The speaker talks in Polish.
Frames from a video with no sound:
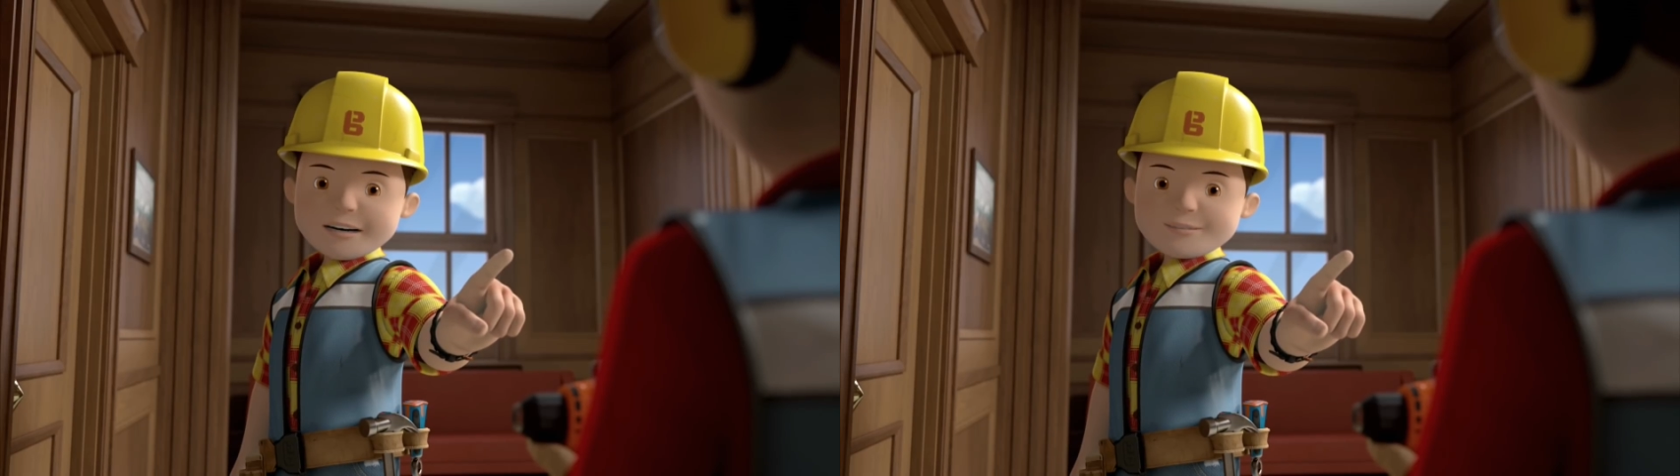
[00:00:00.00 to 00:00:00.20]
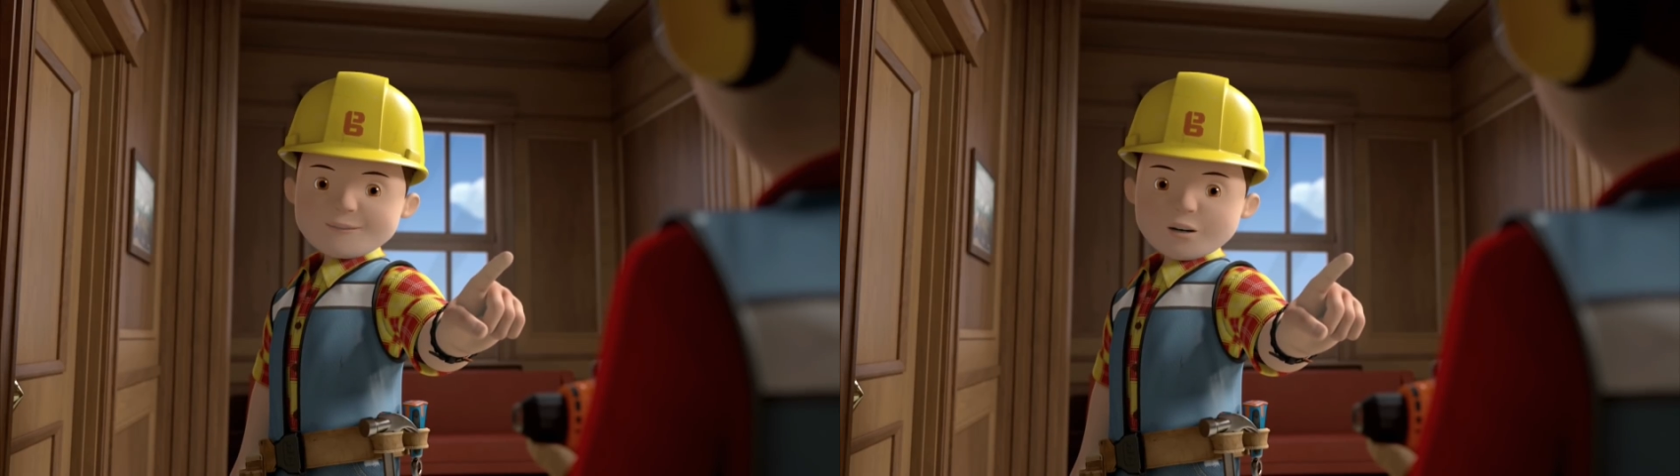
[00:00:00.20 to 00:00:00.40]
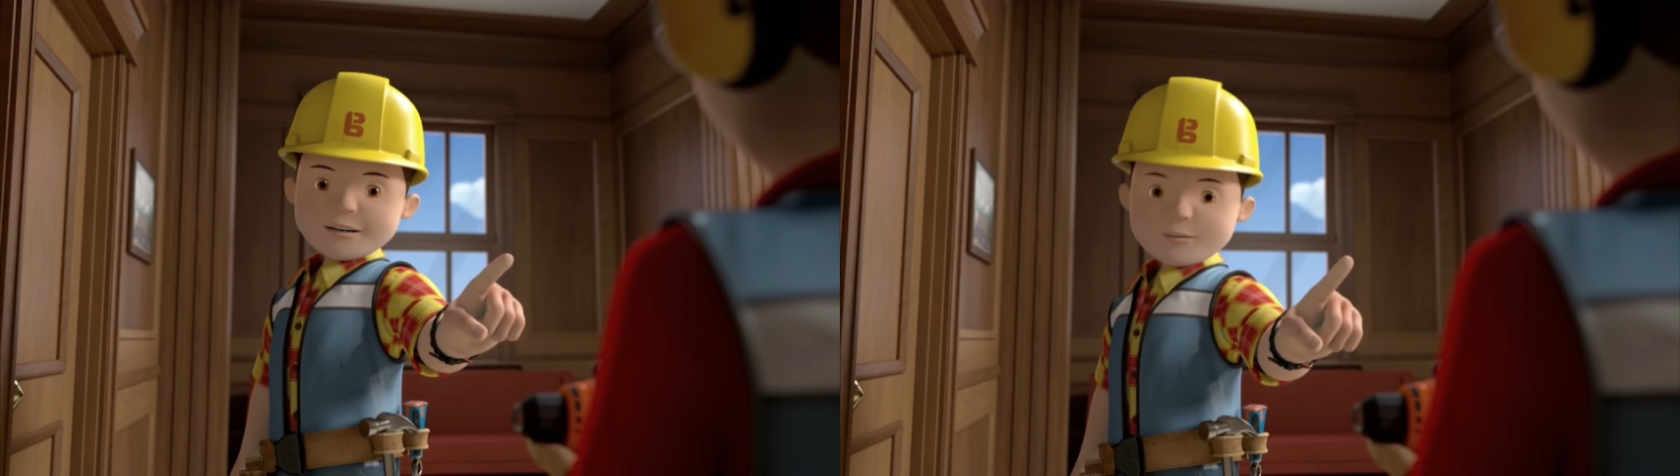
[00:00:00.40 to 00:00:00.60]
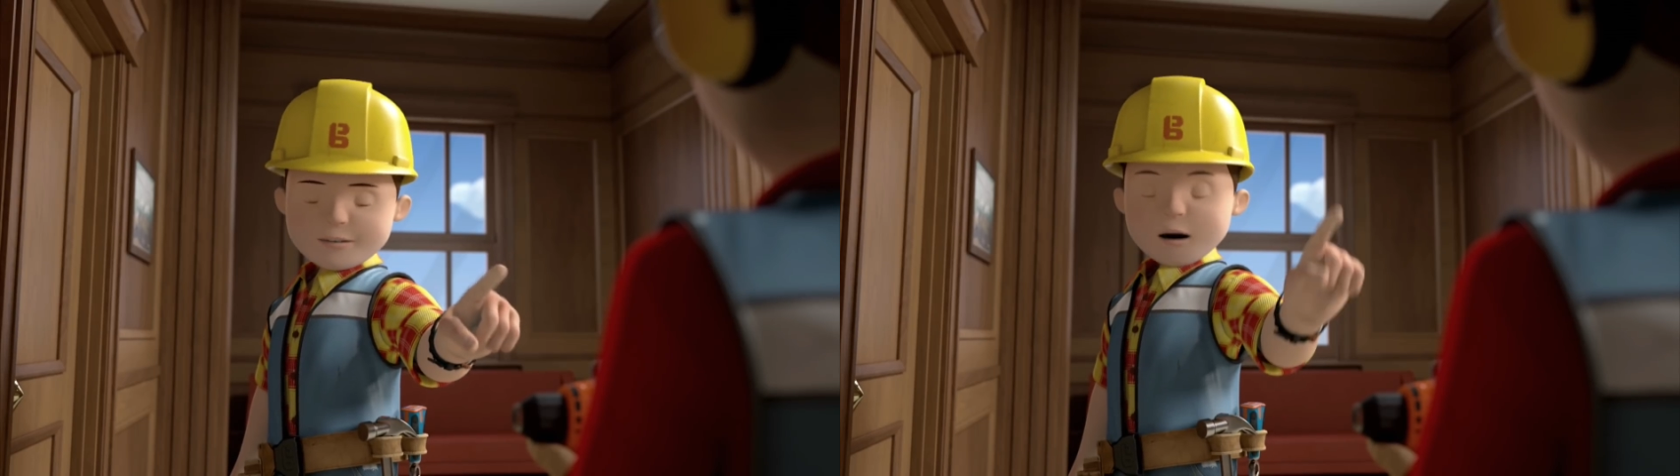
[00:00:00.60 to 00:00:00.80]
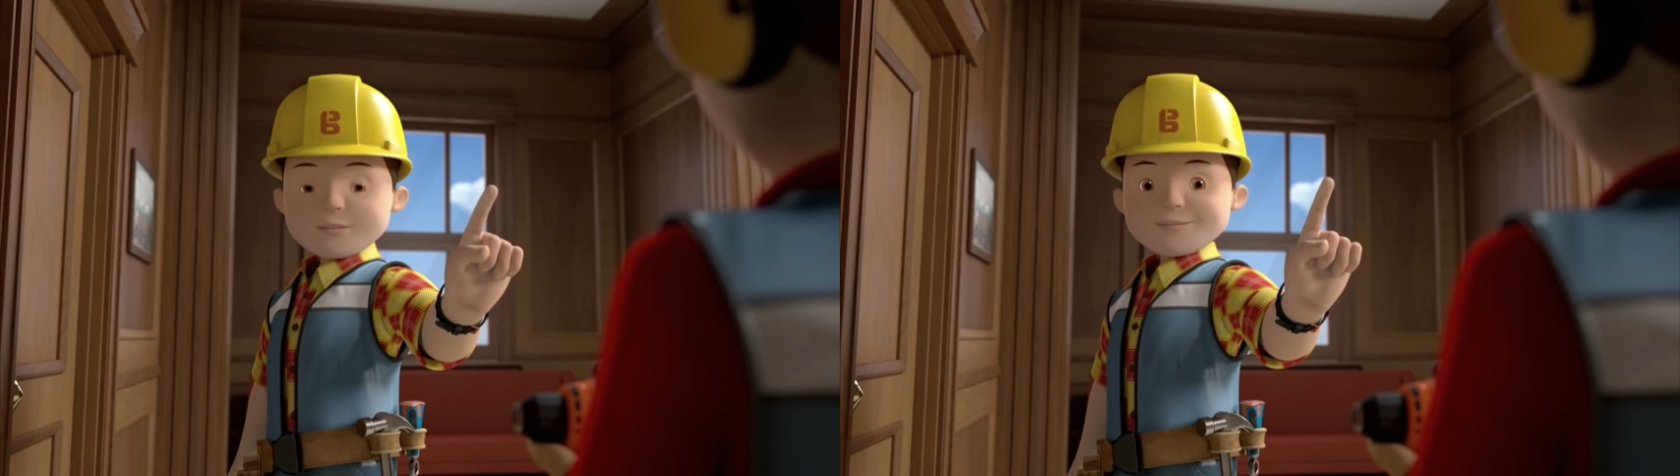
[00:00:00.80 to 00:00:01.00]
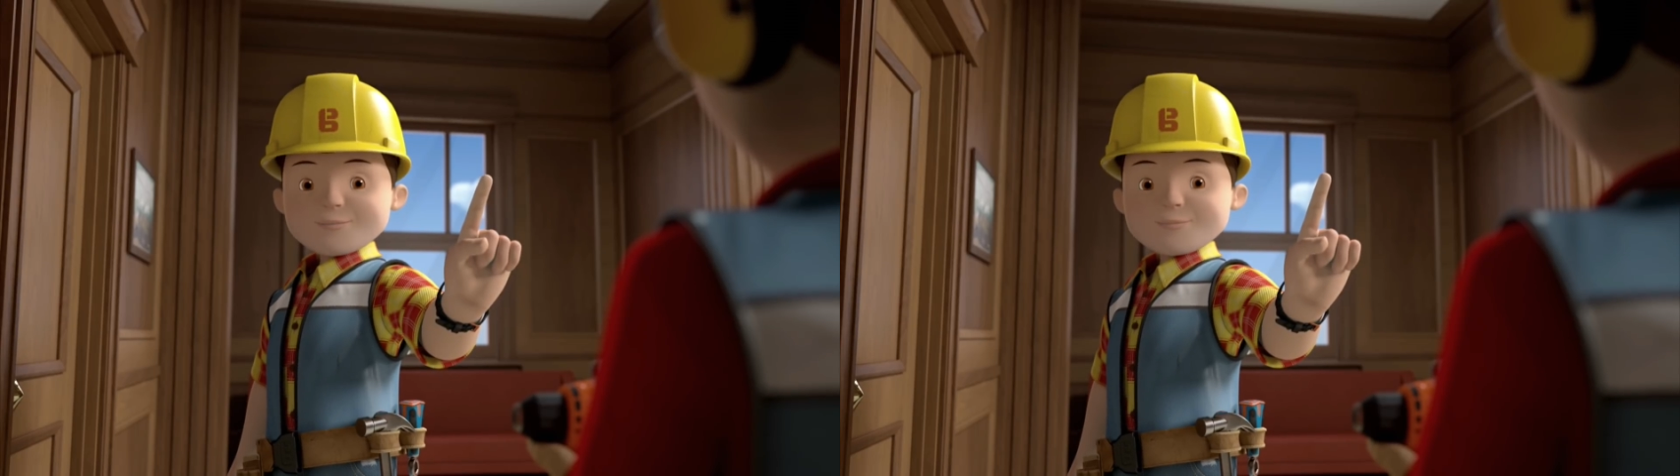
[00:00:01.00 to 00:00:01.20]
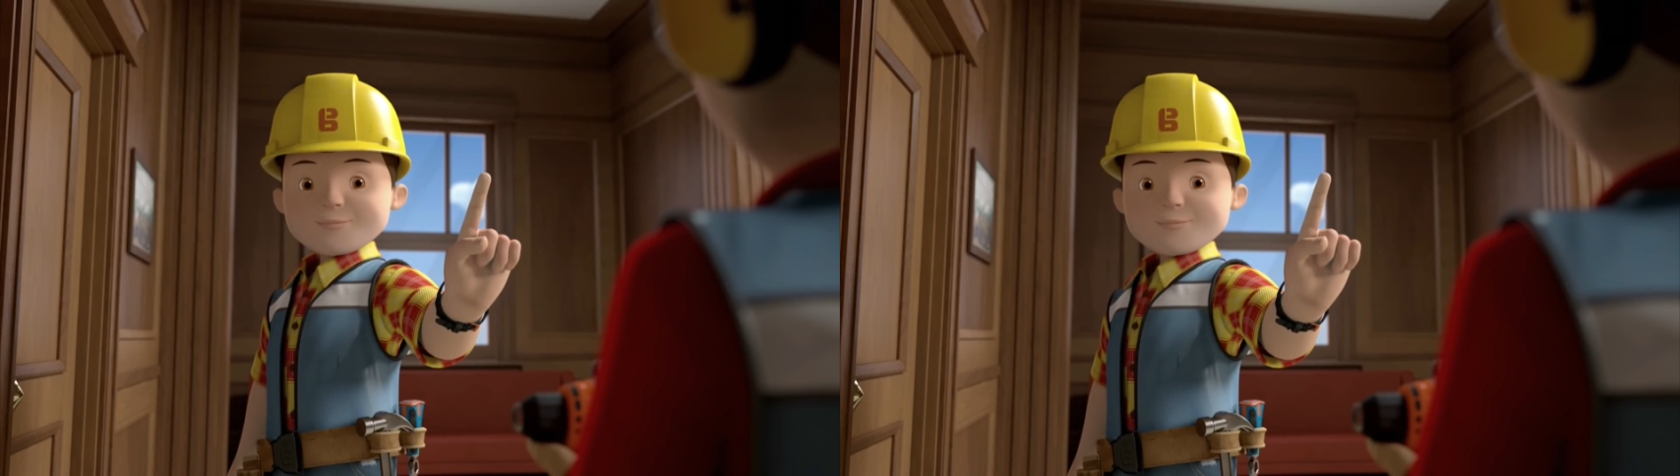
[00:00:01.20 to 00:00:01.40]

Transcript: jest naładowana.